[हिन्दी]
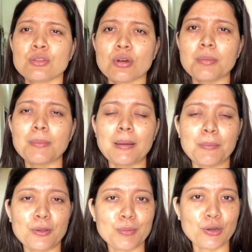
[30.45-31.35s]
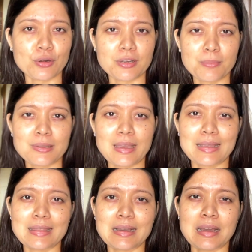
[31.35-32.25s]
तो अभी पापा और मैं डॉक्टर पे
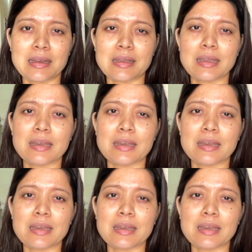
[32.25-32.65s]
जाएंगे दिखाने के